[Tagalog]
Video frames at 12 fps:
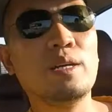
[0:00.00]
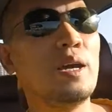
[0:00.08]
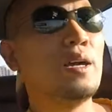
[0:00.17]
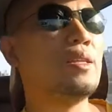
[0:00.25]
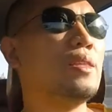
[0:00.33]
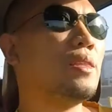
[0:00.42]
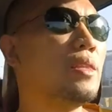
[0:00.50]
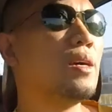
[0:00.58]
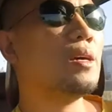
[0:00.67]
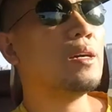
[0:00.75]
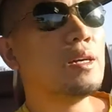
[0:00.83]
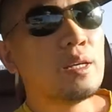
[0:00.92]
and
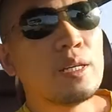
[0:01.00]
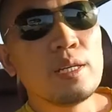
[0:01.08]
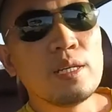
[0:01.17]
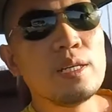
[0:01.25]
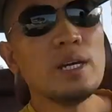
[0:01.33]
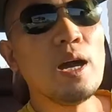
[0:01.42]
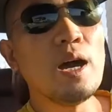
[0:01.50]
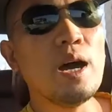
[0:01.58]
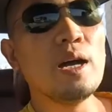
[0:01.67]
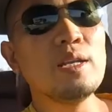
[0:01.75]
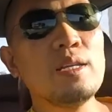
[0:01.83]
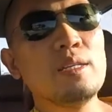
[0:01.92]

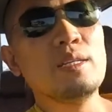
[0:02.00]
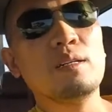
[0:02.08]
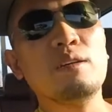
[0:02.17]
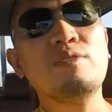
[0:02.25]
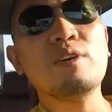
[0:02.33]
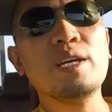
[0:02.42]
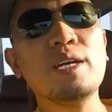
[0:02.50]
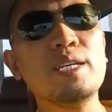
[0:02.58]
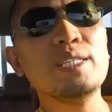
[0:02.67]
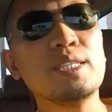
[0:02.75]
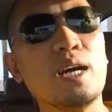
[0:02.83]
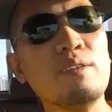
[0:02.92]
yan hopefully
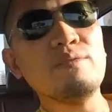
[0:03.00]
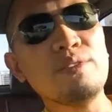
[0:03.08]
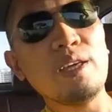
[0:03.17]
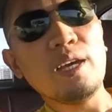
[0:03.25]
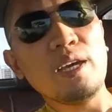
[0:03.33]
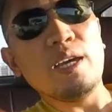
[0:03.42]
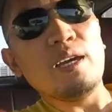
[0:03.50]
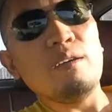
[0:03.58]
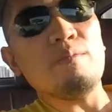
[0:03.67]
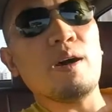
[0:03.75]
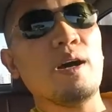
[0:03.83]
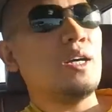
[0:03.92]
someday
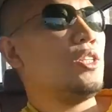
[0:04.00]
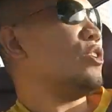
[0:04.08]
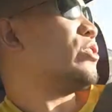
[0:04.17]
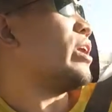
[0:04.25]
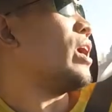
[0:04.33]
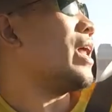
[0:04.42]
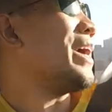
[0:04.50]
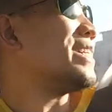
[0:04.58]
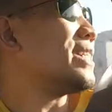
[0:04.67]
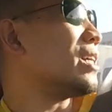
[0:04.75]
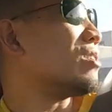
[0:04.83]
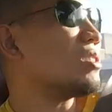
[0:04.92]
ma-neutralize
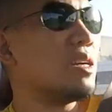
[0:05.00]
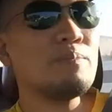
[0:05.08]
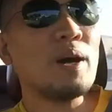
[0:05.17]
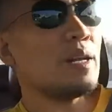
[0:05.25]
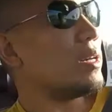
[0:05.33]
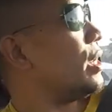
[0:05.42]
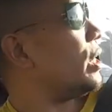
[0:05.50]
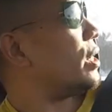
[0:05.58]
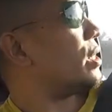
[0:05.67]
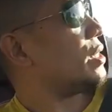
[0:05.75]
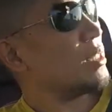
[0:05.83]
na to si Panding